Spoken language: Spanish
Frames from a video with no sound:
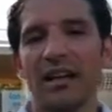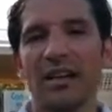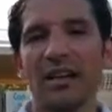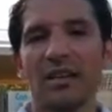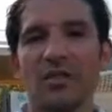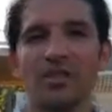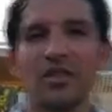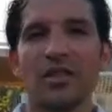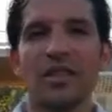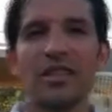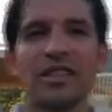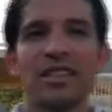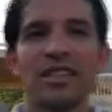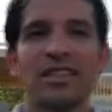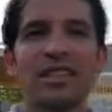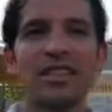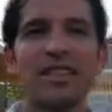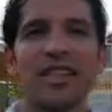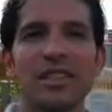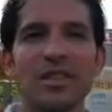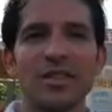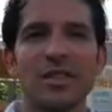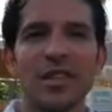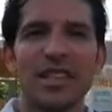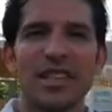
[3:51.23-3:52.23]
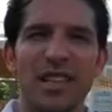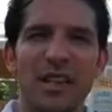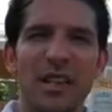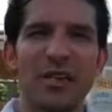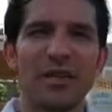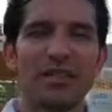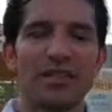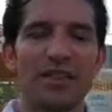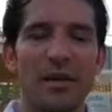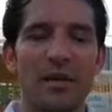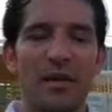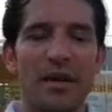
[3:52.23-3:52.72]
con 36 años que tengo
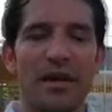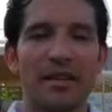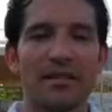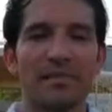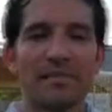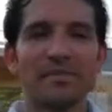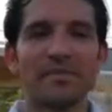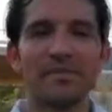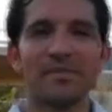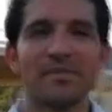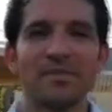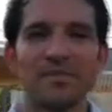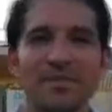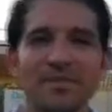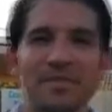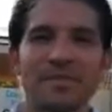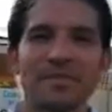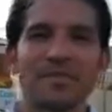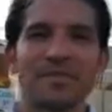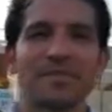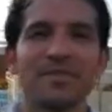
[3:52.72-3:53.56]
está bien. Seguro